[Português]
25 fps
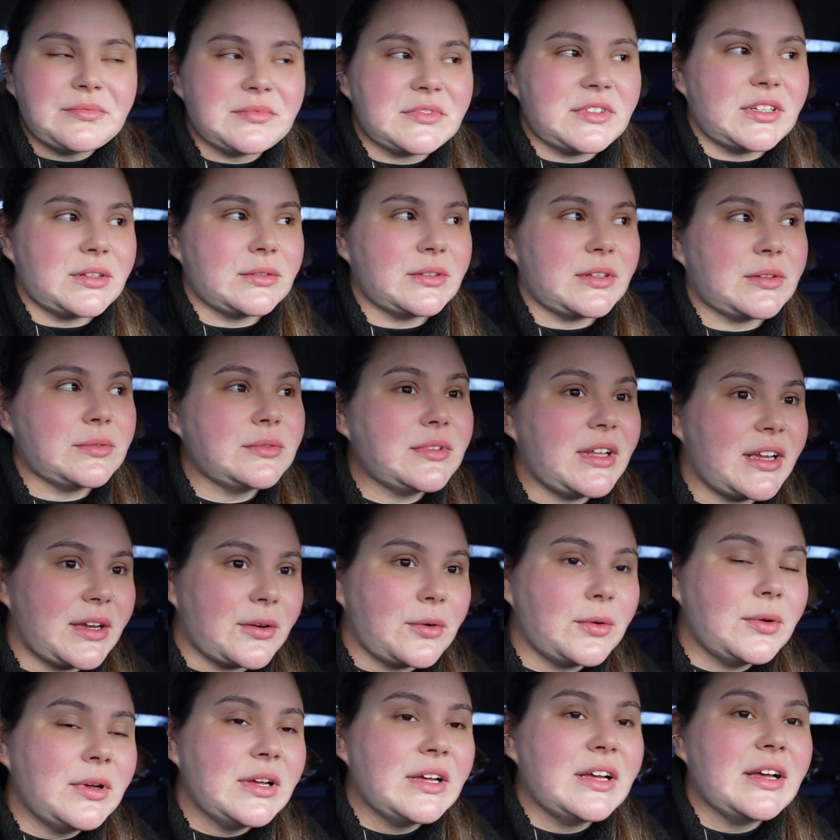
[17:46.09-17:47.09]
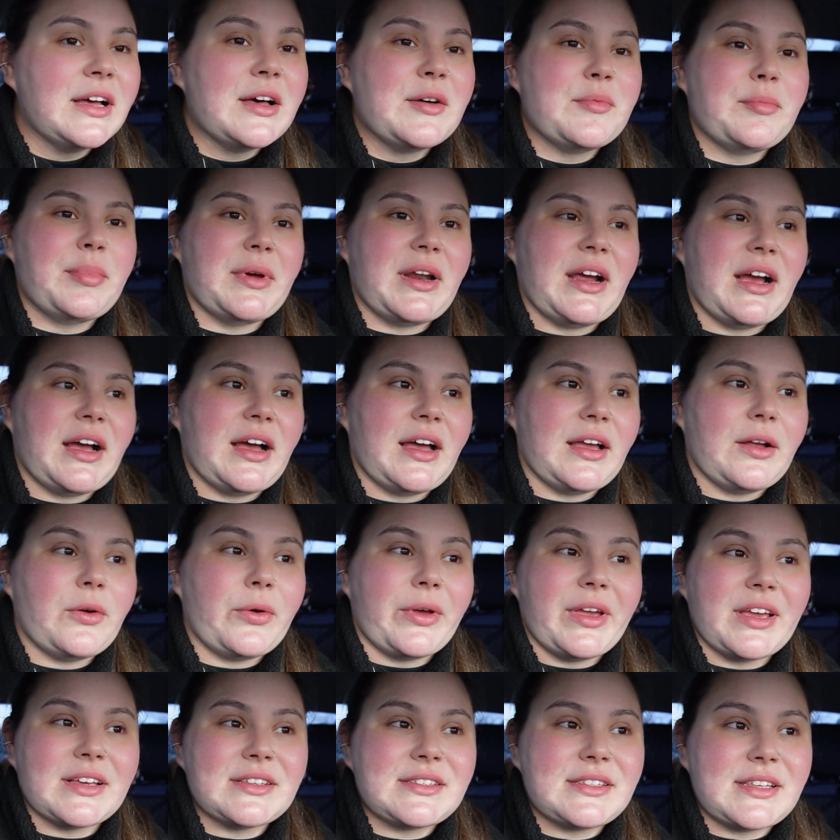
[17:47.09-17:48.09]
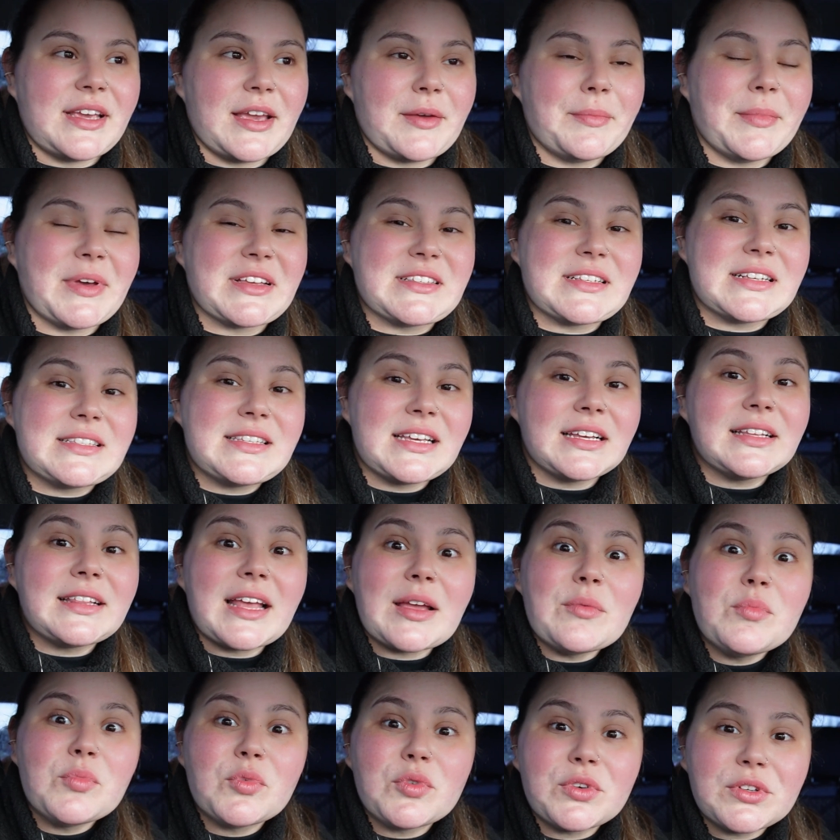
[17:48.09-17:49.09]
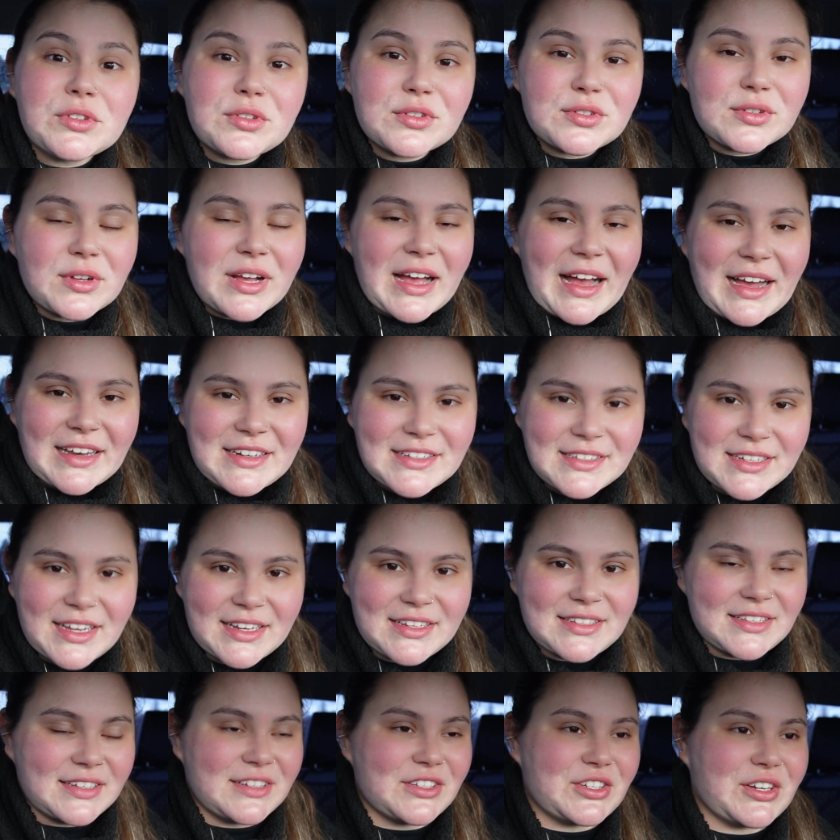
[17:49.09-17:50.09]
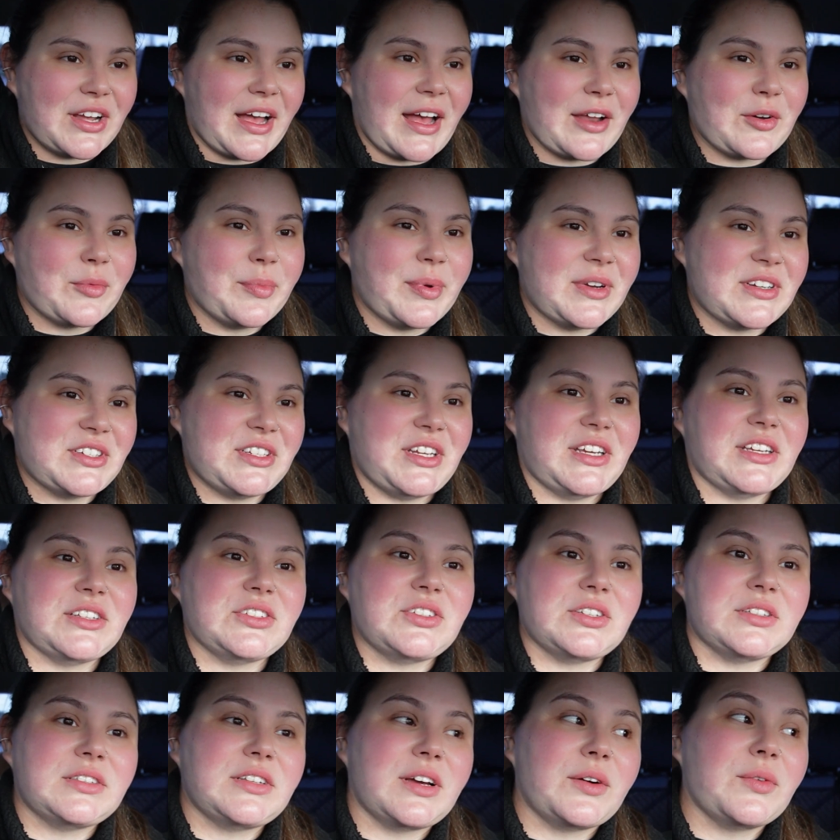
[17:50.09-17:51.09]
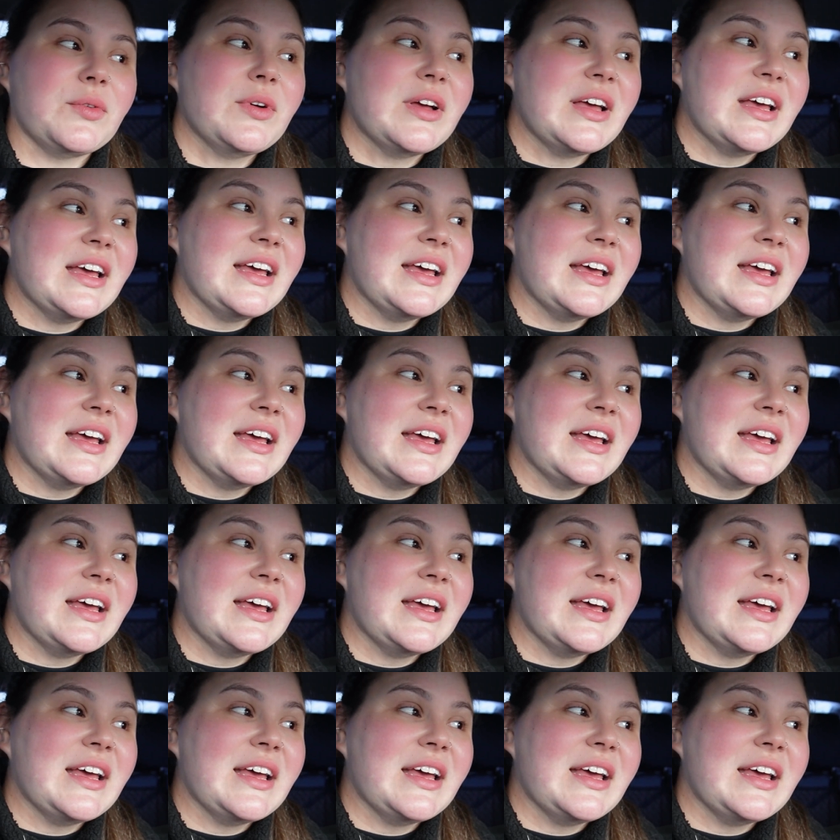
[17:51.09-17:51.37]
então não deu pra conhecer, mas assim, tem muitos lugares que eles indicaram pra gente, então